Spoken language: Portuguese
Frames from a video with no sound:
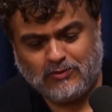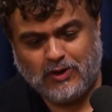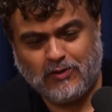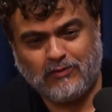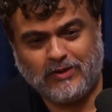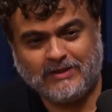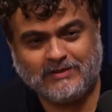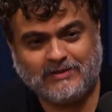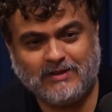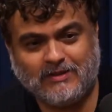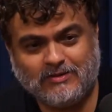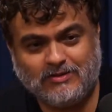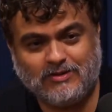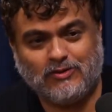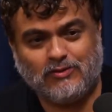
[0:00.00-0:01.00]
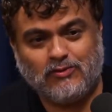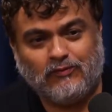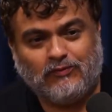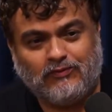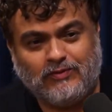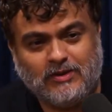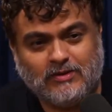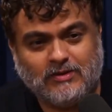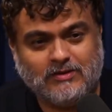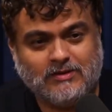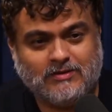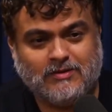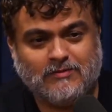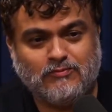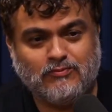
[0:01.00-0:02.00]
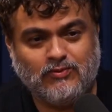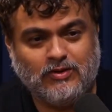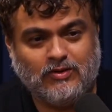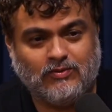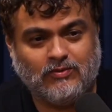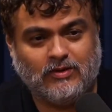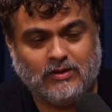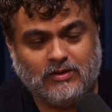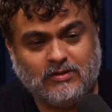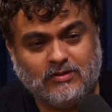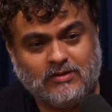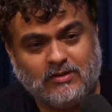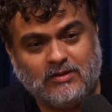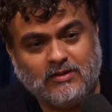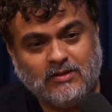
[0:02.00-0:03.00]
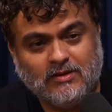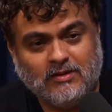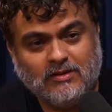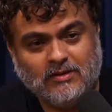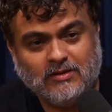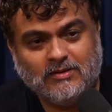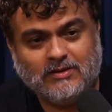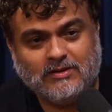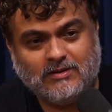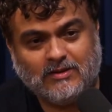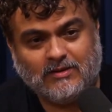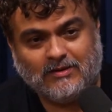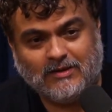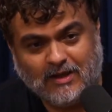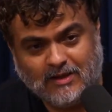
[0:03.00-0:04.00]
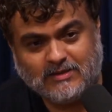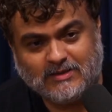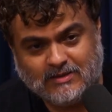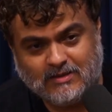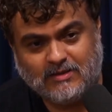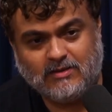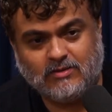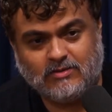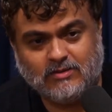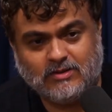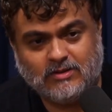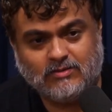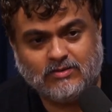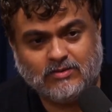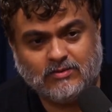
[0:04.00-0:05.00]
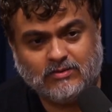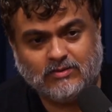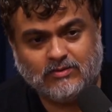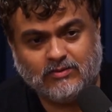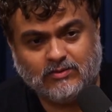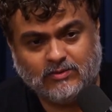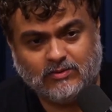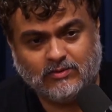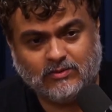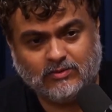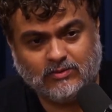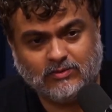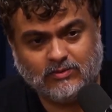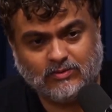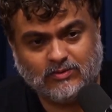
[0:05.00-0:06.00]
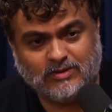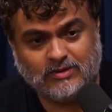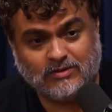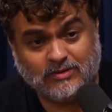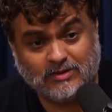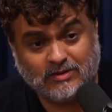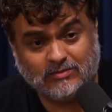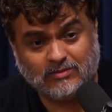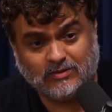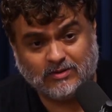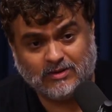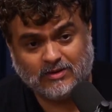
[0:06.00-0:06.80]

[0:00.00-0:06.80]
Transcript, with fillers: é um excesso de confiança muito grande você dá a senha do seu, do, do, um, do seu um, celular? Um ali eu